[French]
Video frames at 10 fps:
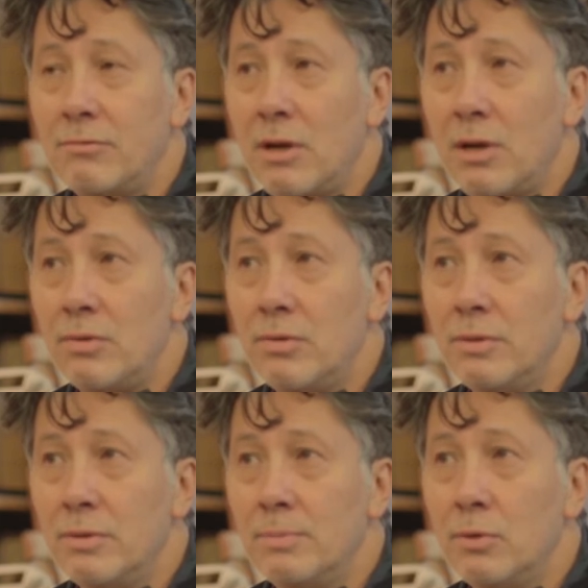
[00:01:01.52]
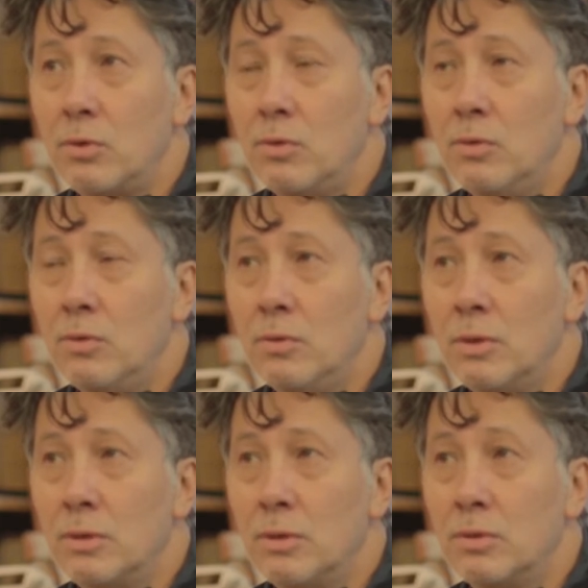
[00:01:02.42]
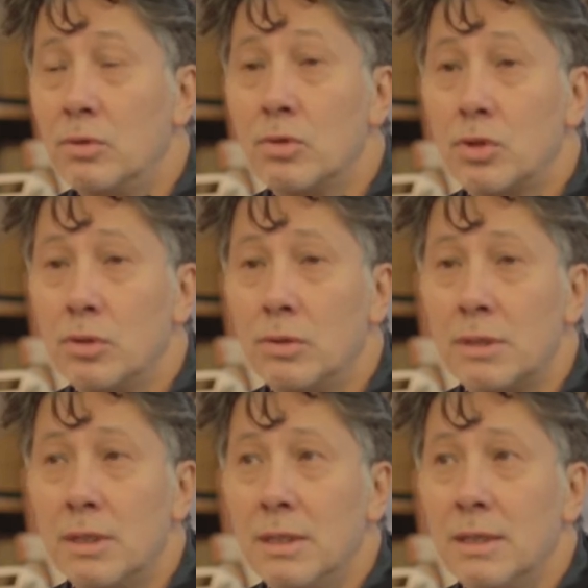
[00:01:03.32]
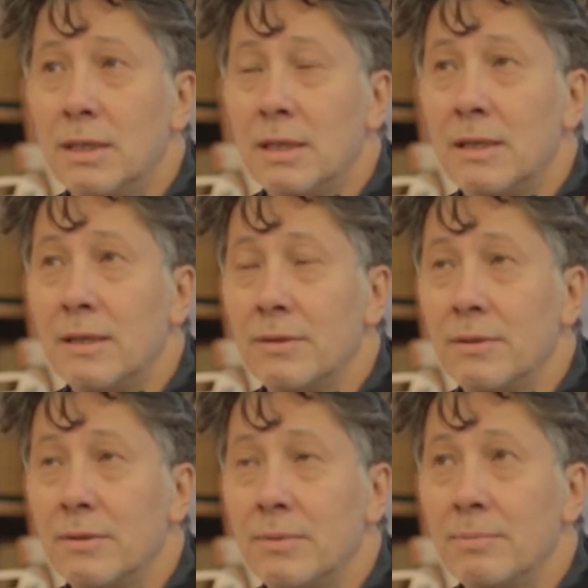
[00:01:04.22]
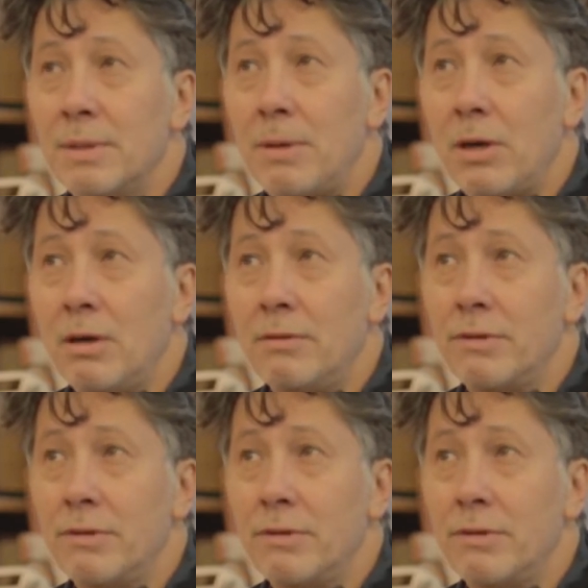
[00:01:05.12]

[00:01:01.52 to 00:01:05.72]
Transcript: d'avoir lu beaucoup euh, deux choses. Euh, mes parents